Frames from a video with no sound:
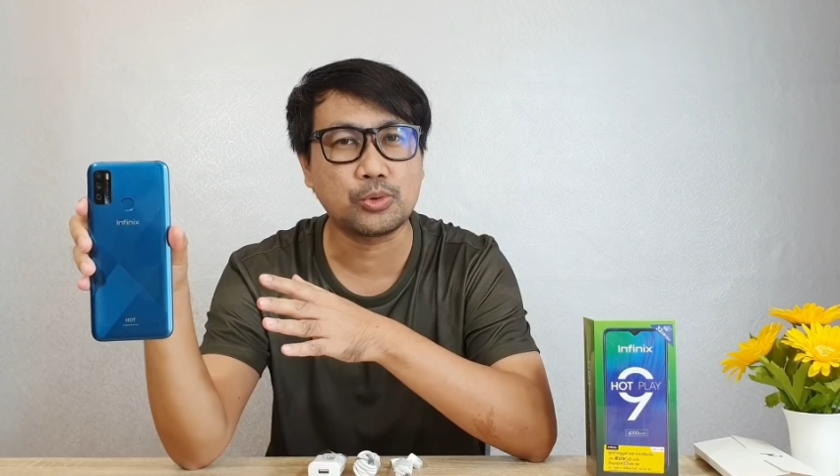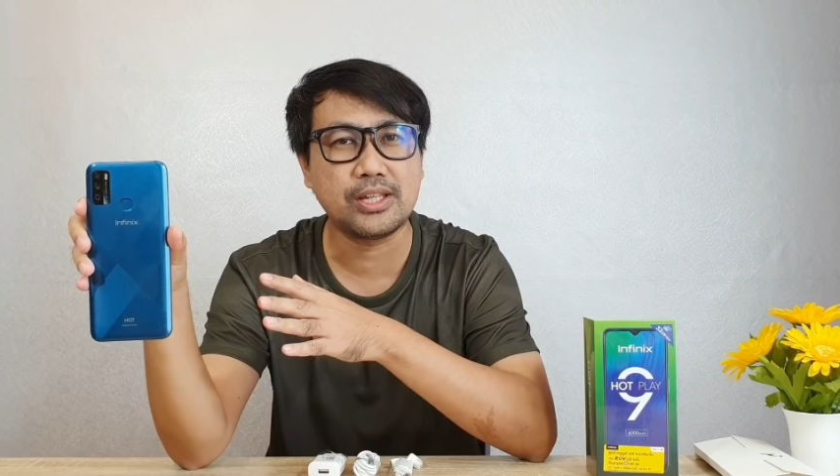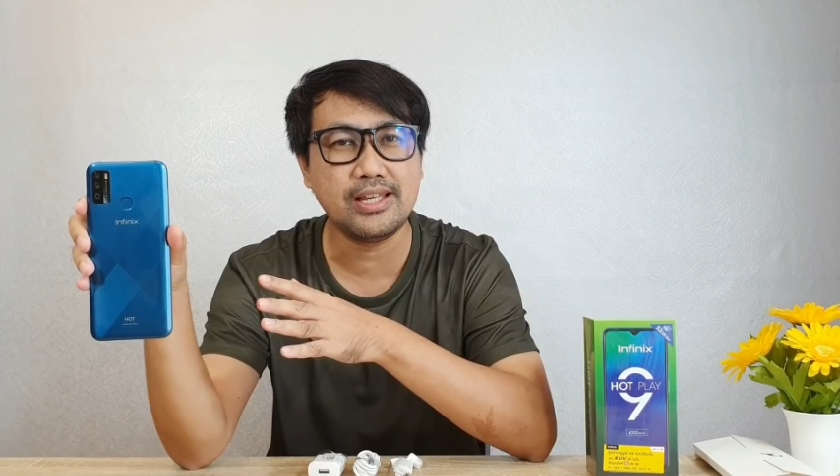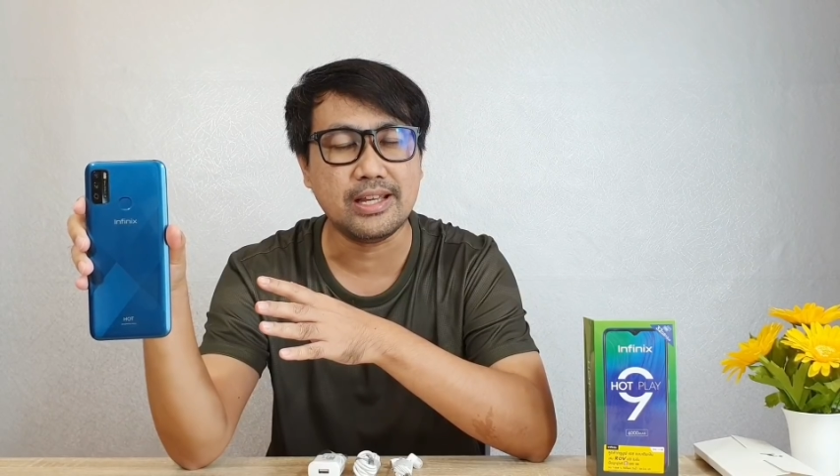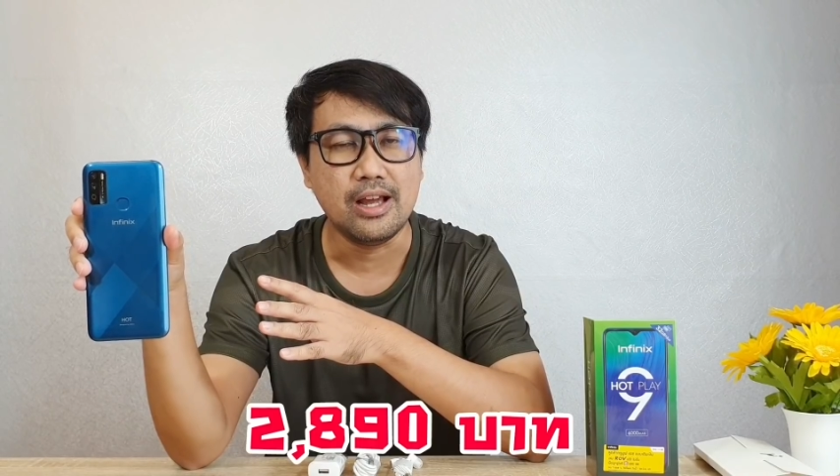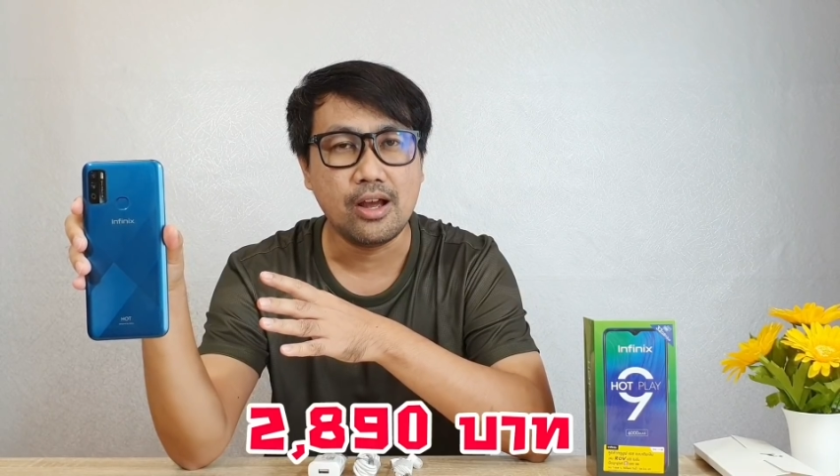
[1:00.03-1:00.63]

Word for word: ยู่ที่